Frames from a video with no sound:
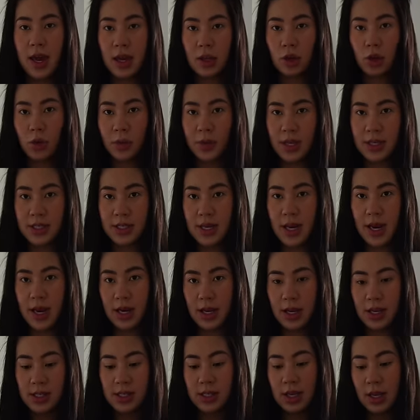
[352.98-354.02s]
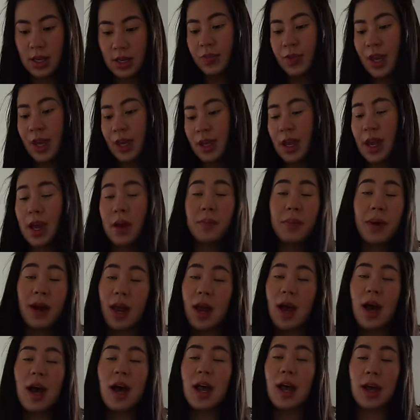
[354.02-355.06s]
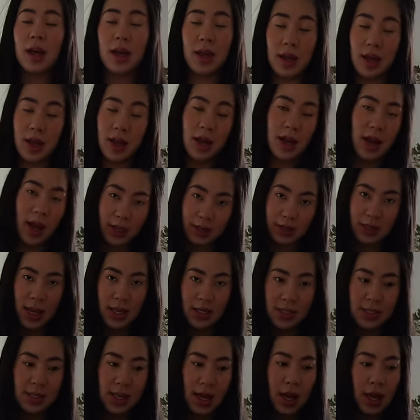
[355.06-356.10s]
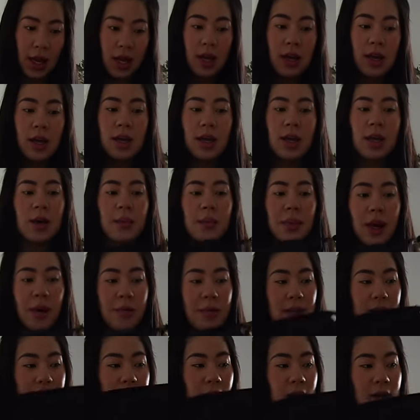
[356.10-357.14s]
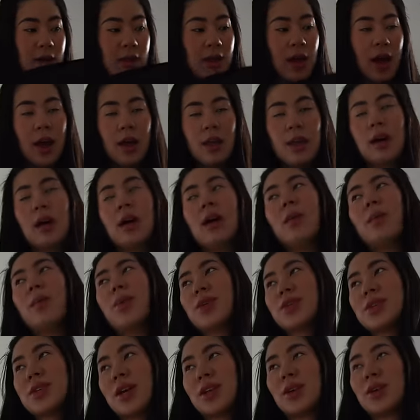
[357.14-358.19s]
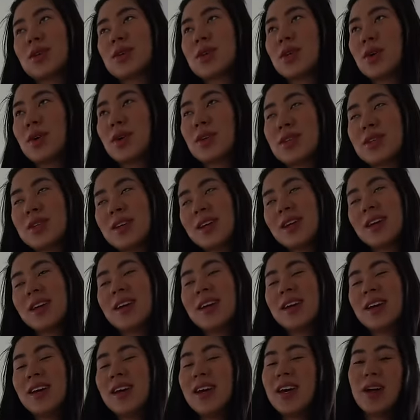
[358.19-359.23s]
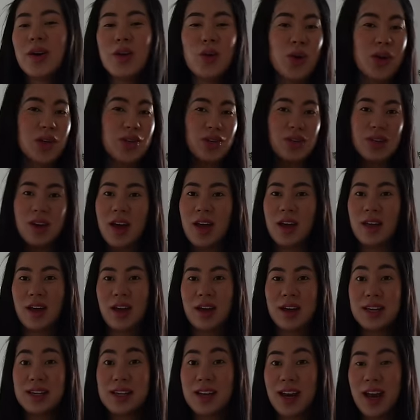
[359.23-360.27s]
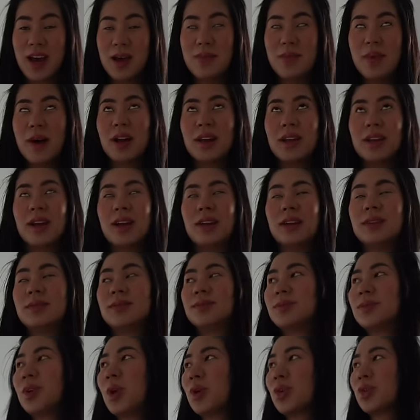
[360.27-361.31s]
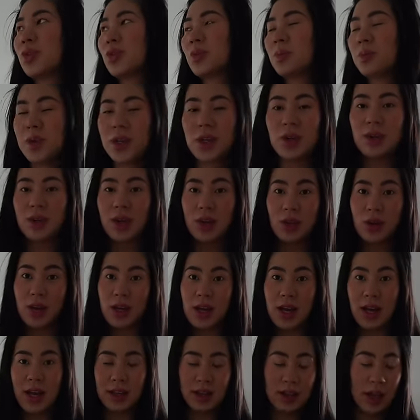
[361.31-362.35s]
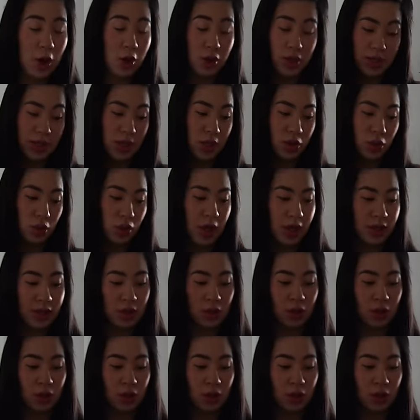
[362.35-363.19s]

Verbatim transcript: estos brasieres que es para eh, lactancia, para maternidad. Por cierto, chicos, no he hecho nada y ya la espalda, Dios mío, creo que les he estado diciendo durante